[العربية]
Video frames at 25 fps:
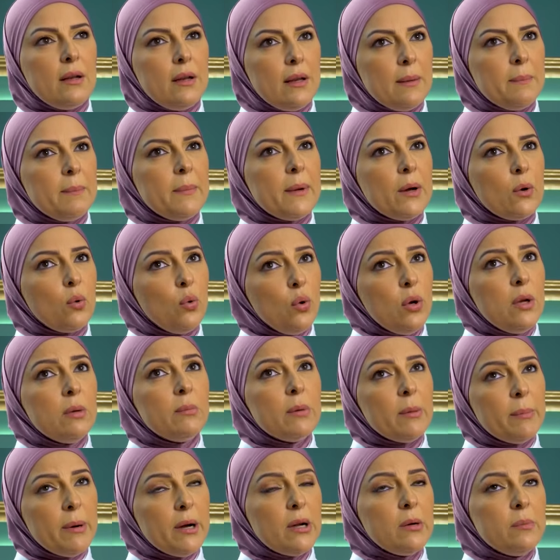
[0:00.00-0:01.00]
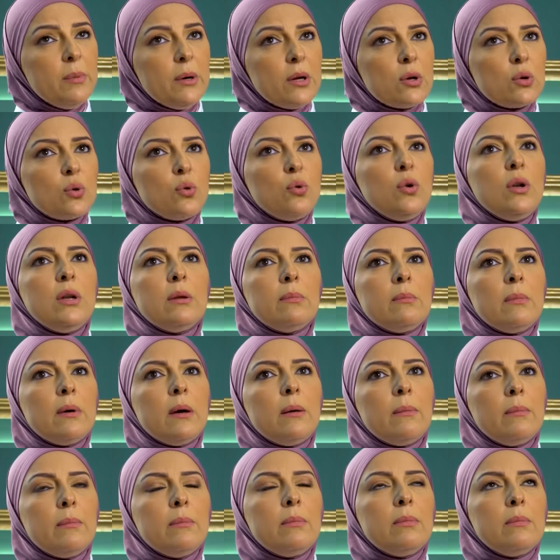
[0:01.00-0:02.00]
لما كل ما بكبر كل
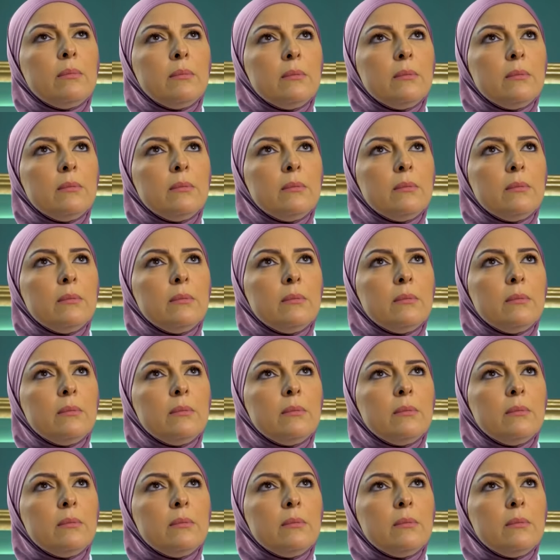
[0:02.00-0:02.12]
ما